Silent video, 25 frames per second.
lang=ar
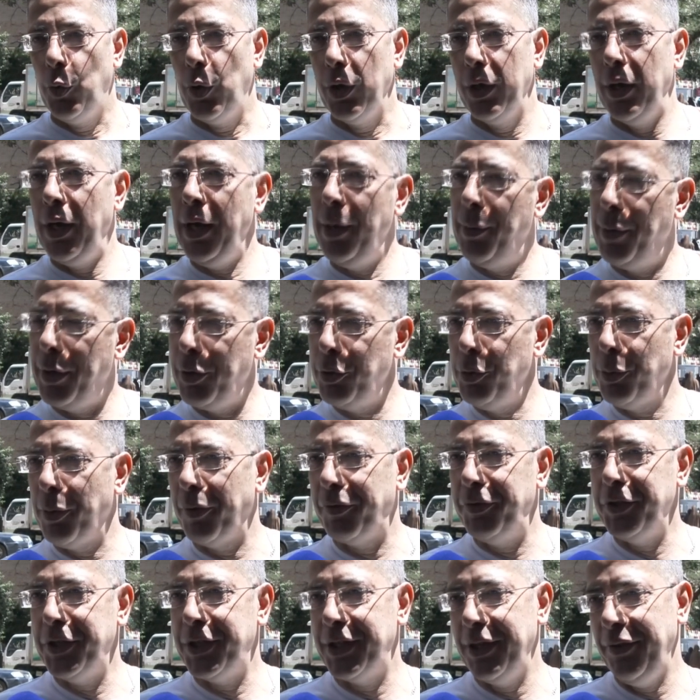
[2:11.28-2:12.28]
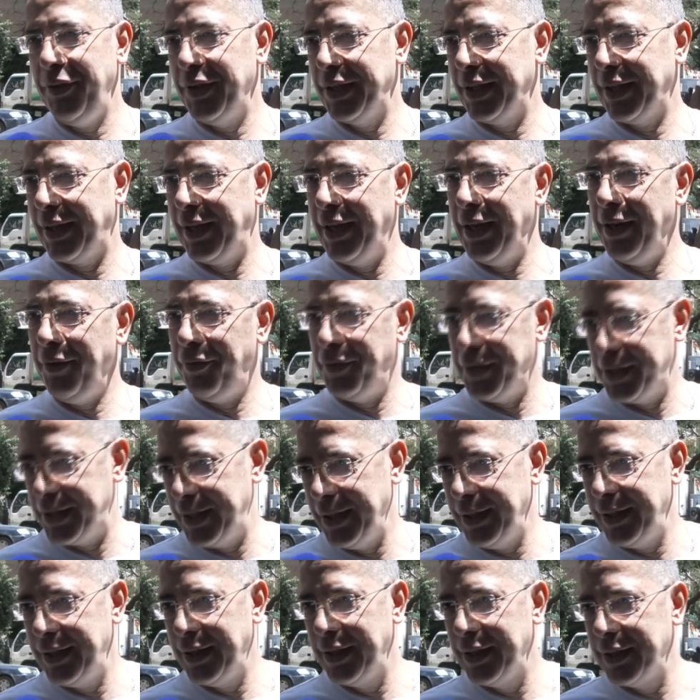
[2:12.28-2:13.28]
والله برضو ما فيش صفه تتكره في
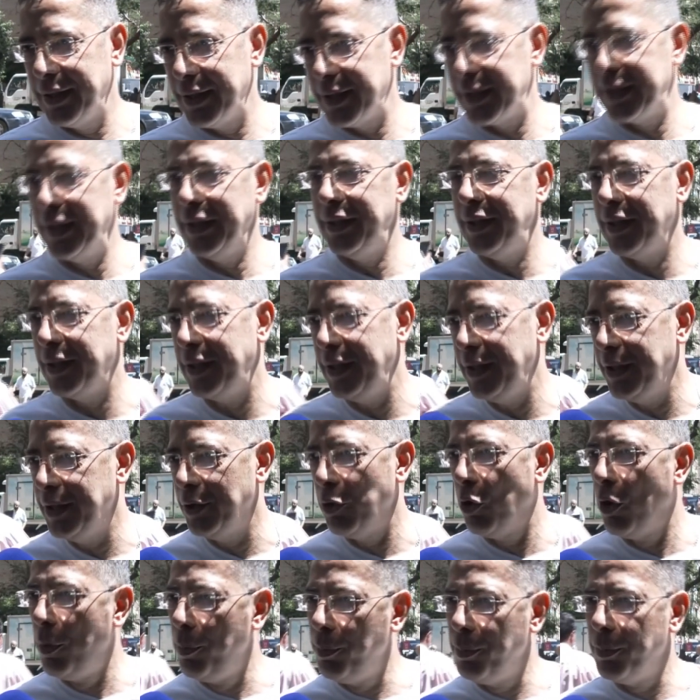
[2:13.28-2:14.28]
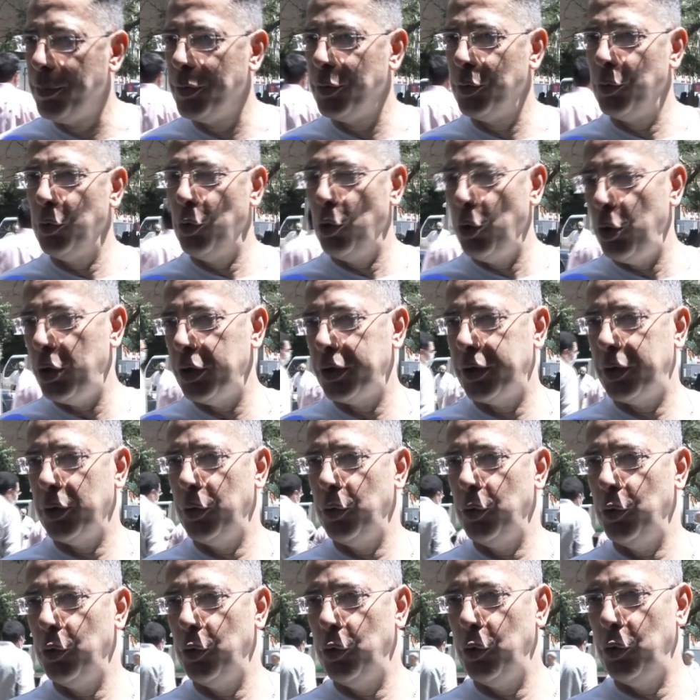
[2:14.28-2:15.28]
الست لان الست دي ام واخت
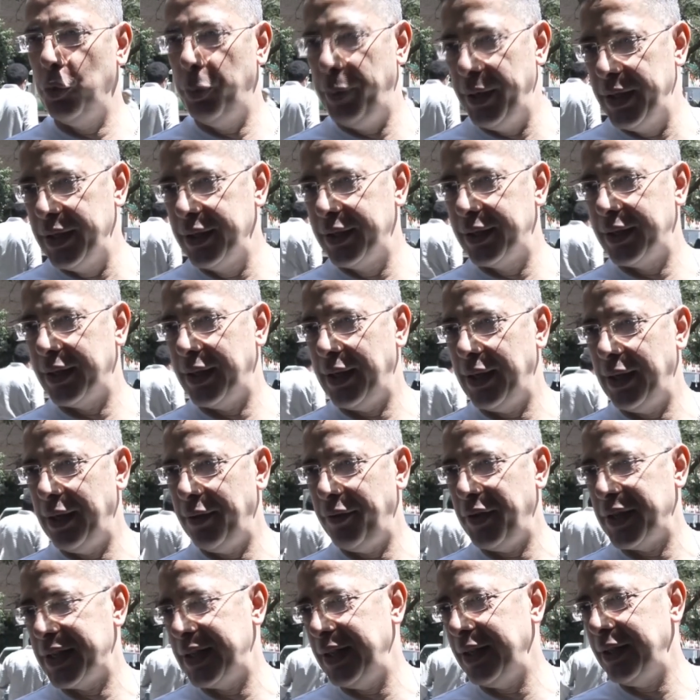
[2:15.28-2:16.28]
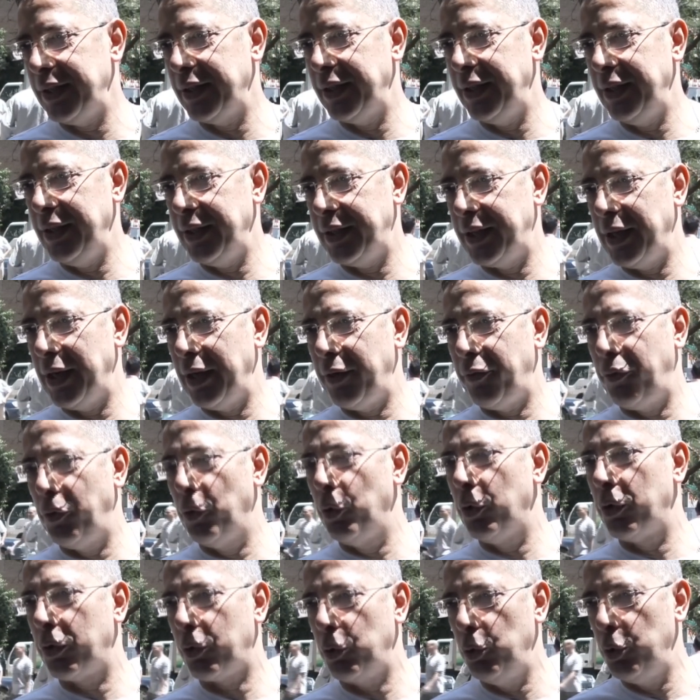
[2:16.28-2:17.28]
وبنت فالست دي تاج
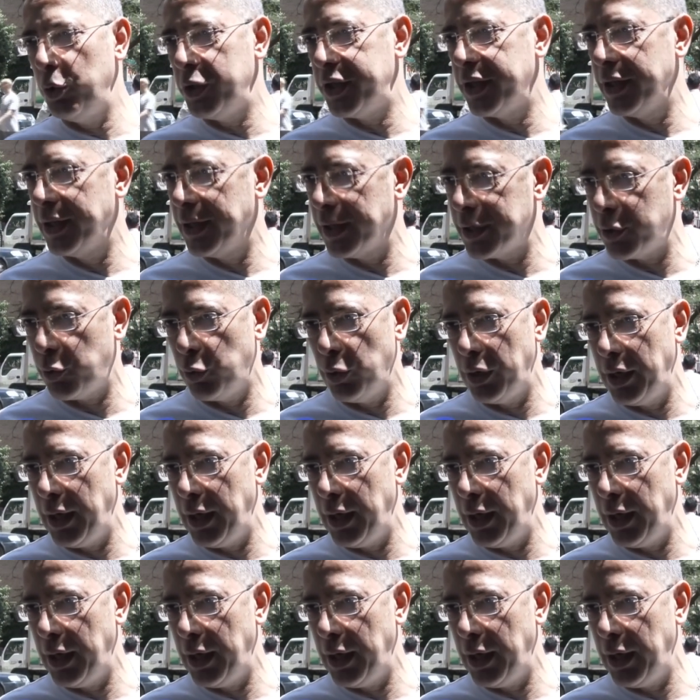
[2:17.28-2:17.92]
فوق رؤوس الناس